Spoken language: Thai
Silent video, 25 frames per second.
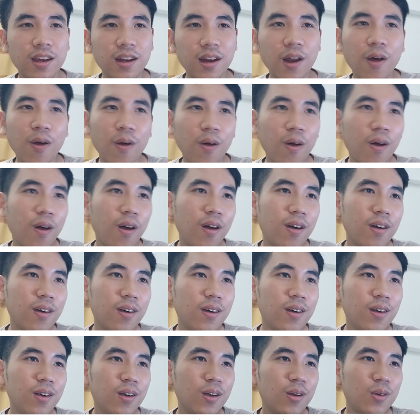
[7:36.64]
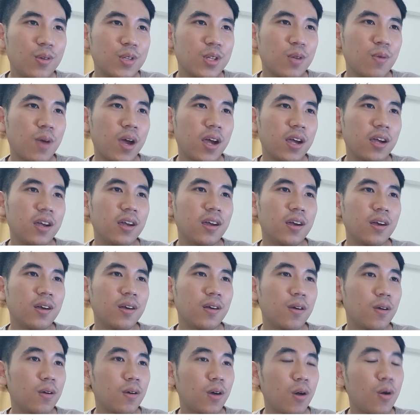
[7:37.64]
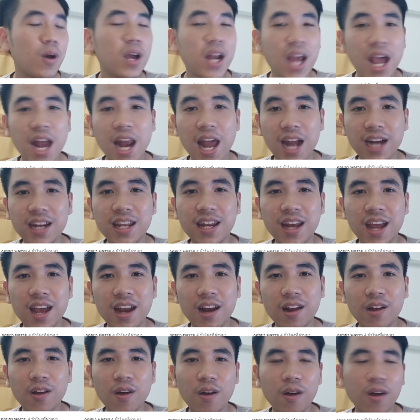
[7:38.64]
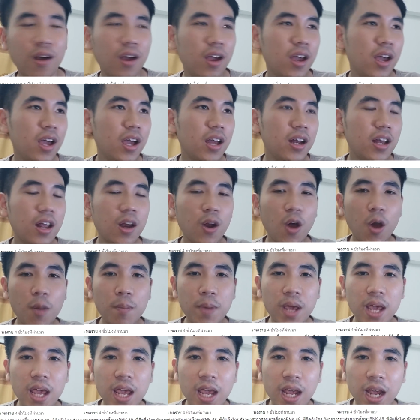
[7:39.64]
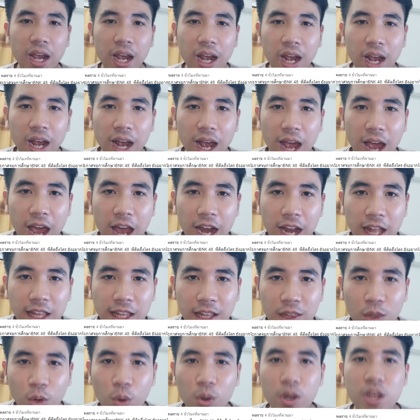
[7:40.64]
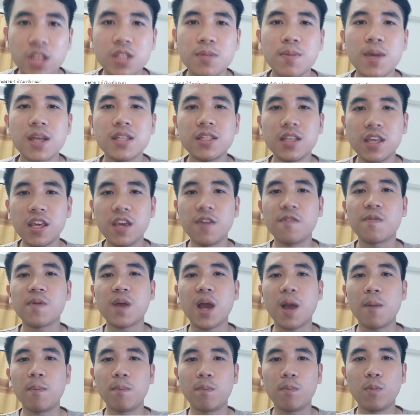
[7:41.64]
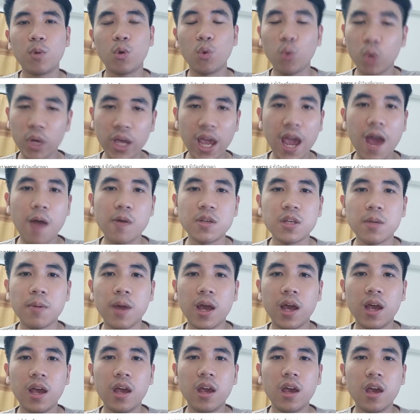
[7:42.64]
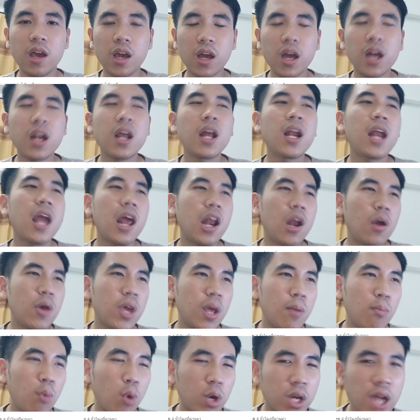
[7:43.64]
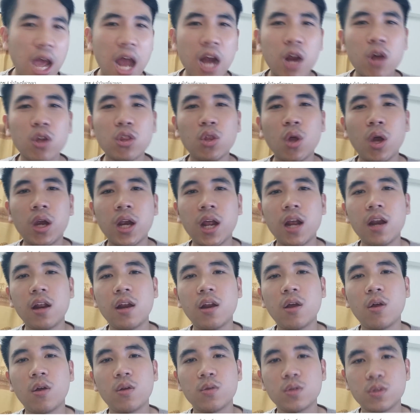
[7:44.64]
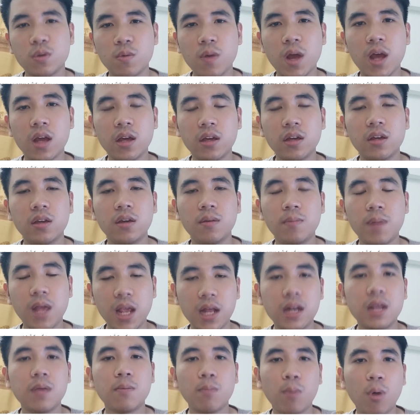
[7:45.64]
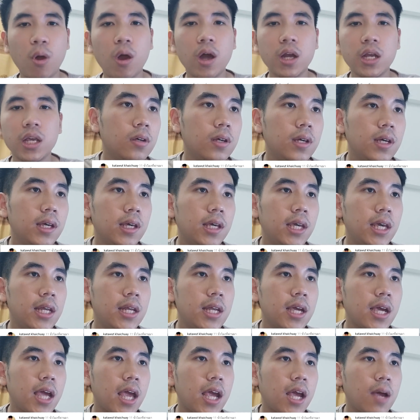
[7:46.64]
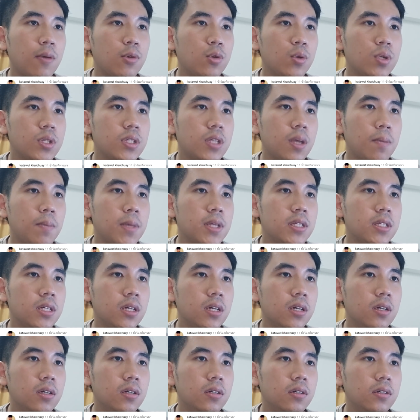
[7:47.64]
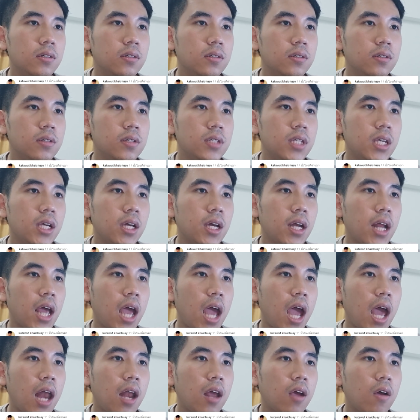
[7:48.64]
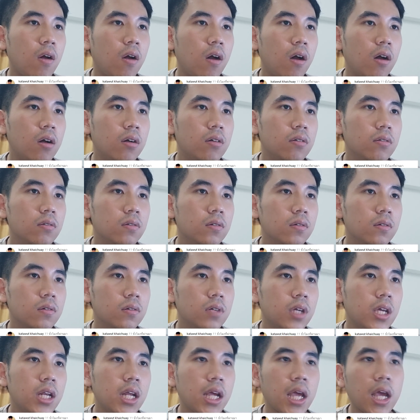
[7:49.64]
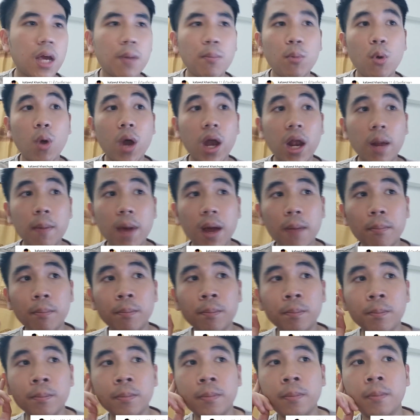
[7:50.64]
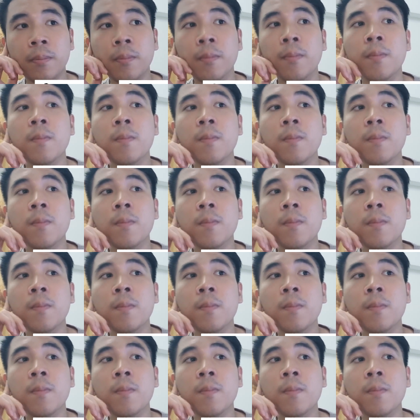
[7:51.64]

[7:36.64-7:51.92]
เราก็รู้สึกว่า เออเขาก็น่ารักดีนะ แล้วก็ได้ร้องเพลงอนาตาโตคริสต์มาสอีฟกับครูแก้วใช่ปะ่ะก็นั่นแหละ เราเห็นผลงานเขาตอนนั้น แล้วเราก็รู้สึกว่าเออ เพลงนี้มันพอดี คิดยังไงกับชุดเซมบัสซิงเกิลห้าแล้วก็คิดยังไงกับปกอัลบั้ม อืม